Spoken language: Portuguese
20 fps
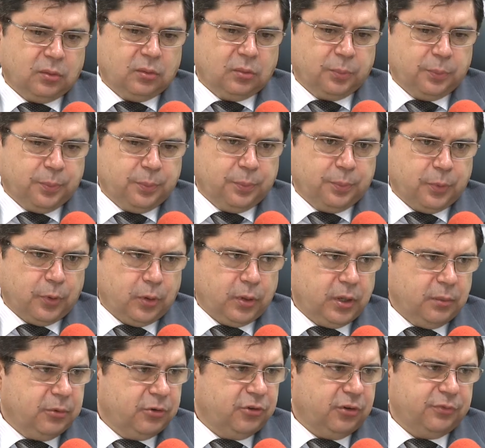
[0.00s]
O o
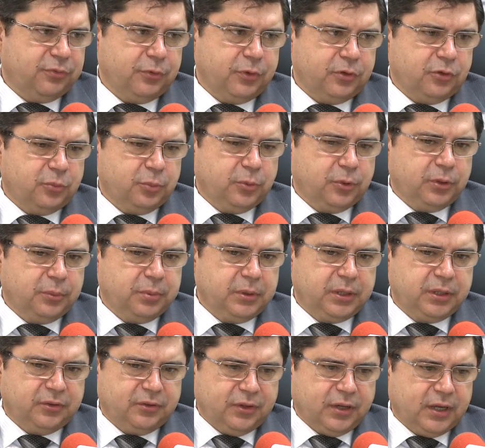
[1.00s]
programa já foi
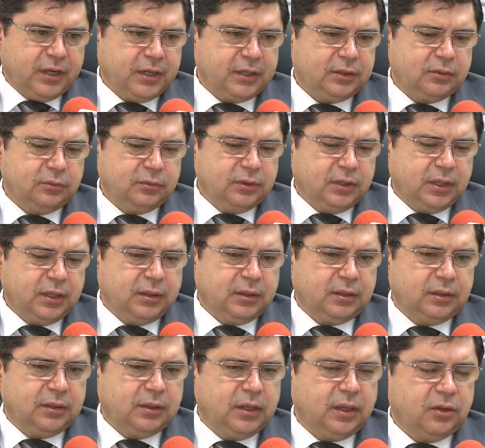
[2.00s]
disponibilizado né,
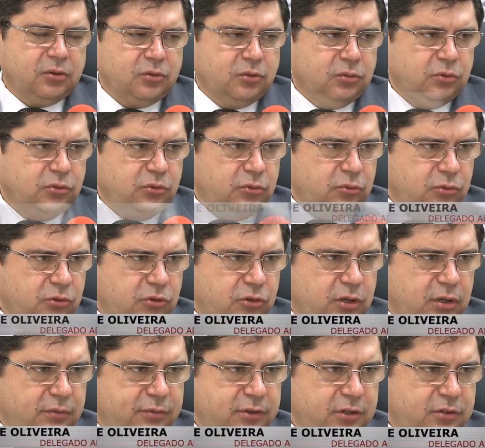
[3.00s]
desde o
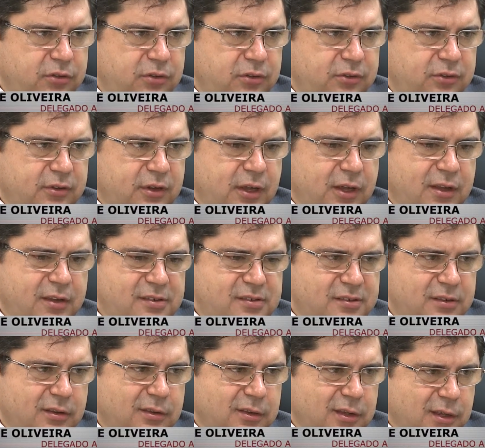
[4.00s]
dia
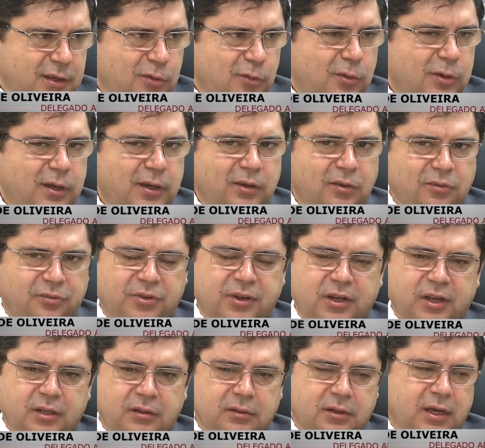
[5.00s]
26, anterior aí ao
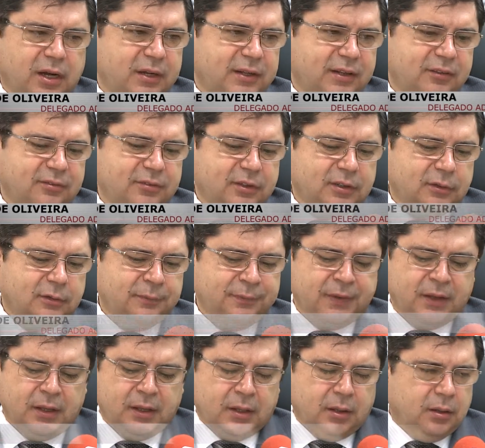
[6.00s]
feriado do carnaval.
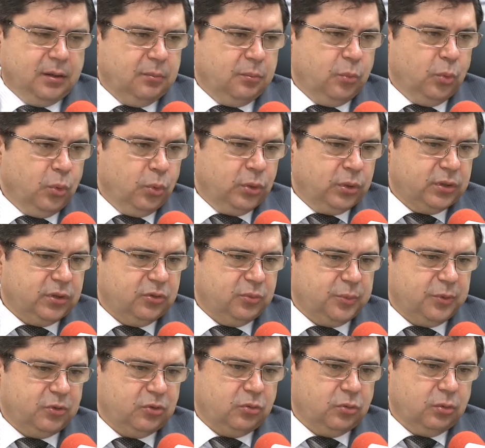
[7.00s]
Muitas
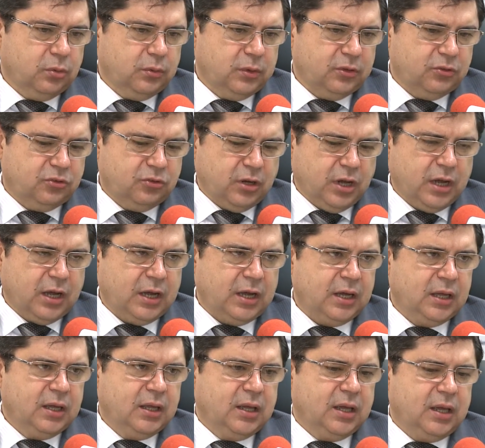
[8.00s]
pessoas já
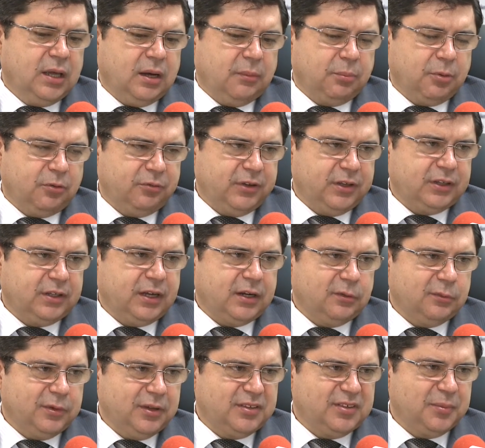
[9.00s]

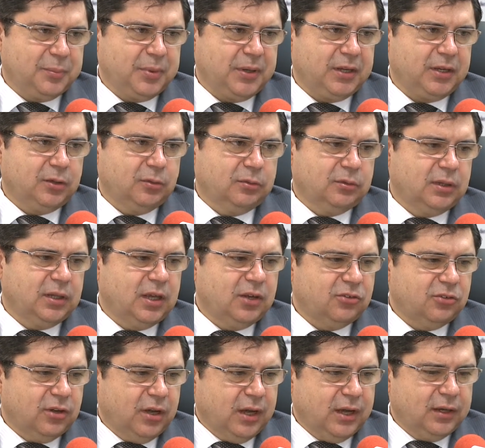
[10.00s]
aproveitaram esse período,
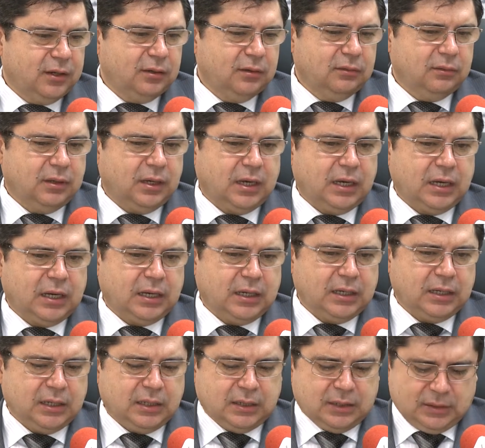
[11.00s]
deixaram a,
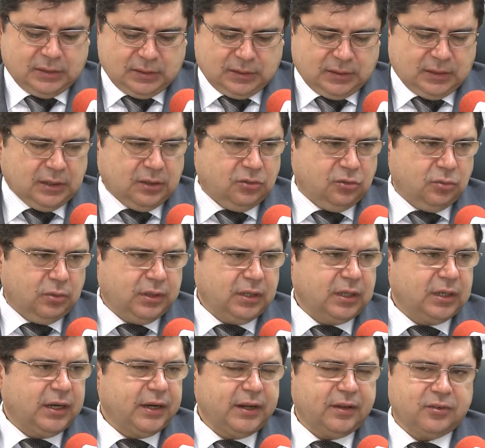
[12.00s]
a, a sua
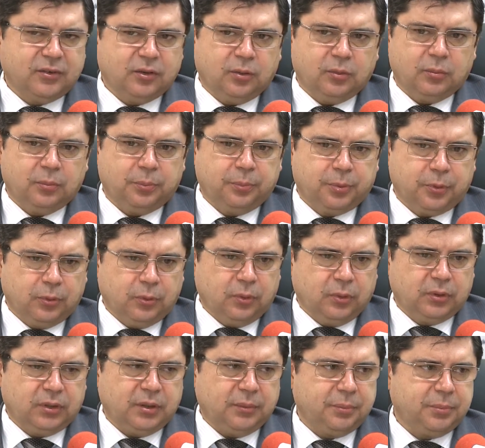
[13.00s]
declaração
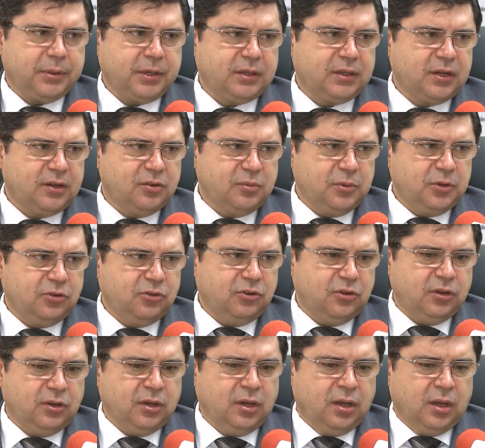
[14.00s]
pronta para
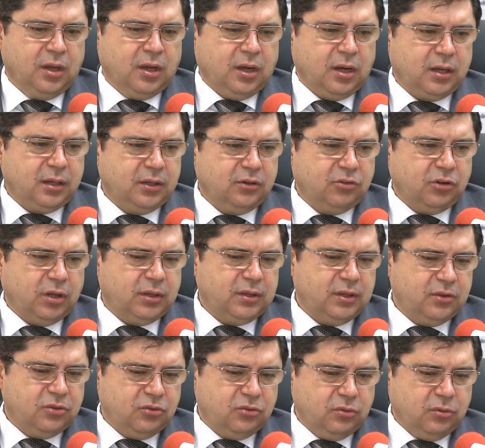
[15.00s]
transmitir aí já
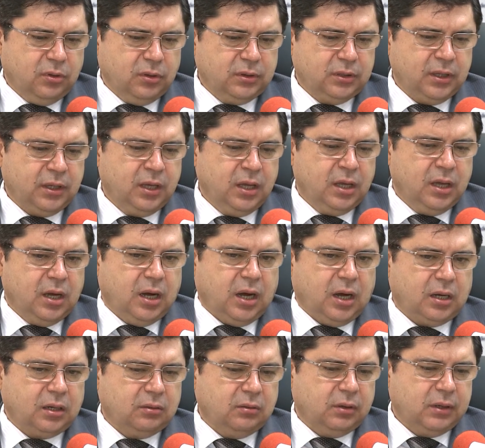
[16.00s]
desde ontem.
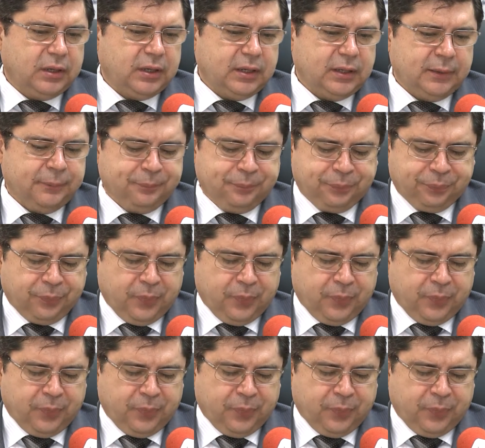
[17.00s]
Agora,